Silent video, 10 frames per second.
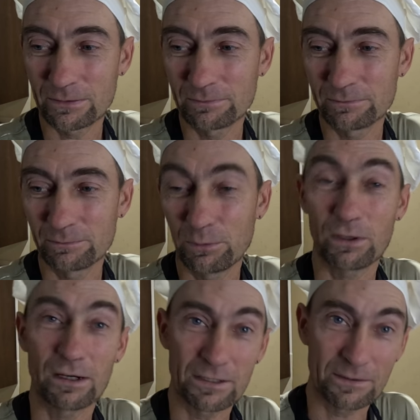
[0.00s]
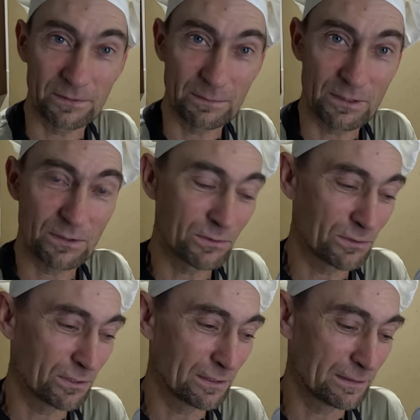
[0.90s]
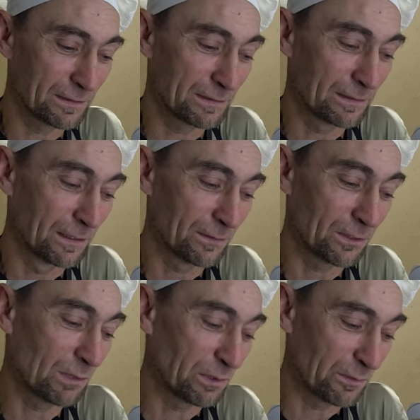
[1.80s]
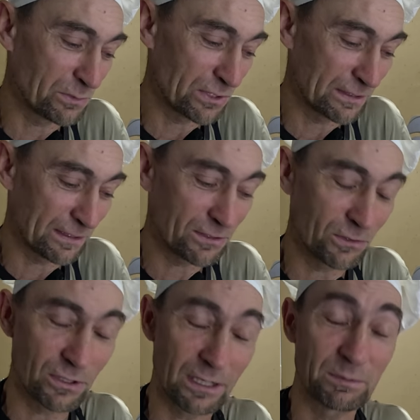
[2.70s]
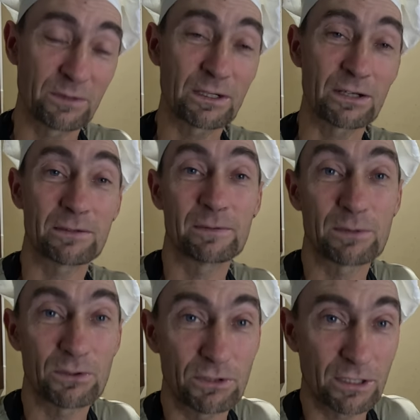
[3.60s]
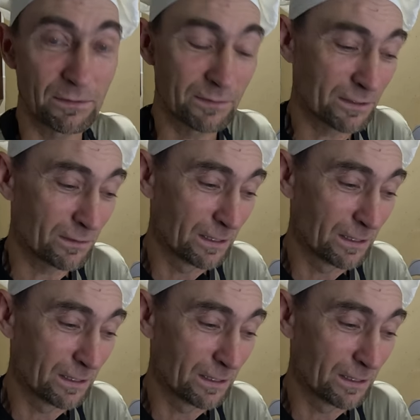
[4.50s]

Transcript: pokażę Wam coś, y, no nie powiem, że zaskoczę, ale pokażę Wam coś ciekawego,